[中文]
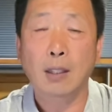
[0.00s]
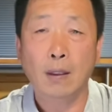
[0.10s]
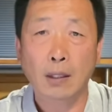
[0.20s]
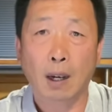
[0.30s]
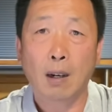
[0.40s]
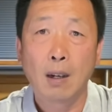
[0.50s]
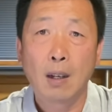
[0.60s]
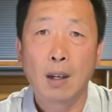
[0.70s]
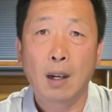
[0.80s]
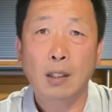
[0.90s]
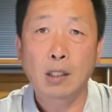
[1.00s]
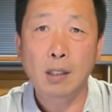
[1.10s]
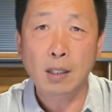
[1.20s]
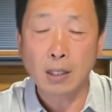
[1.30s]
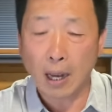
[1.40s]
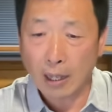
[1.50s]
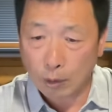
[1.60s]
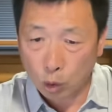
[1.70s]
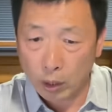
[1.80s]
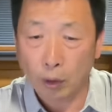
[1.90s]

现在那儿啊遮遮掩掩说